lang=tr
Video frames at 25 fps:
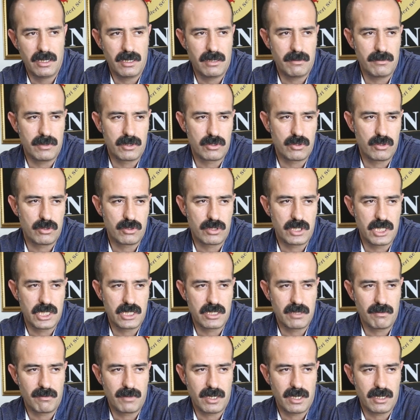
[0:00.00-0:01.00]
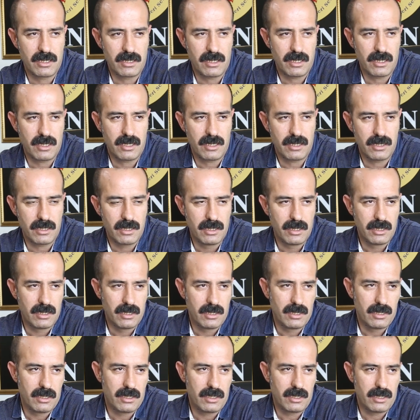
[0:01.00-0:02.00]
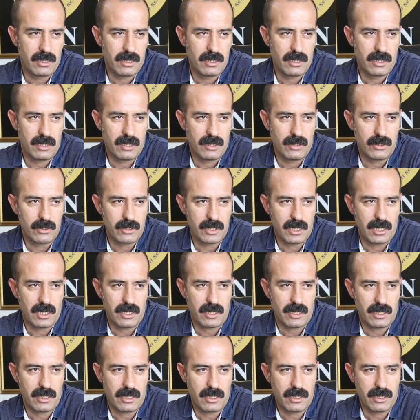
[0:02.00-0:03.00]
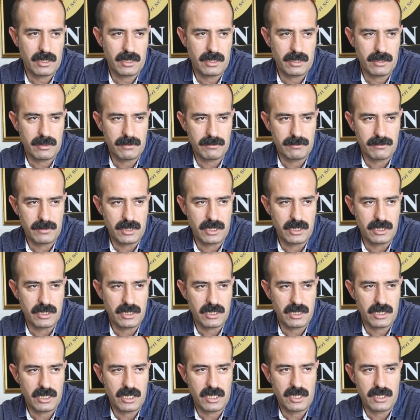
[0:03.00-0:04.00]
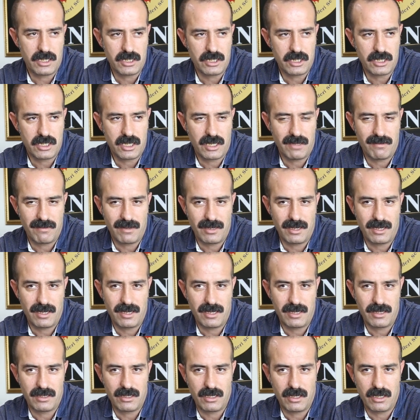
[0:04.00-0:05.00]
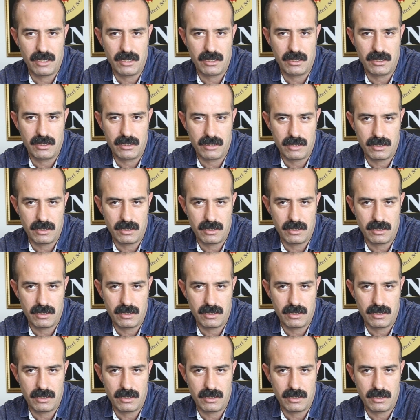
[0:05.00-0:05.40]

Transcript: Ama son seçimlerde e, özellikle dinci, gerici çevrelerle daha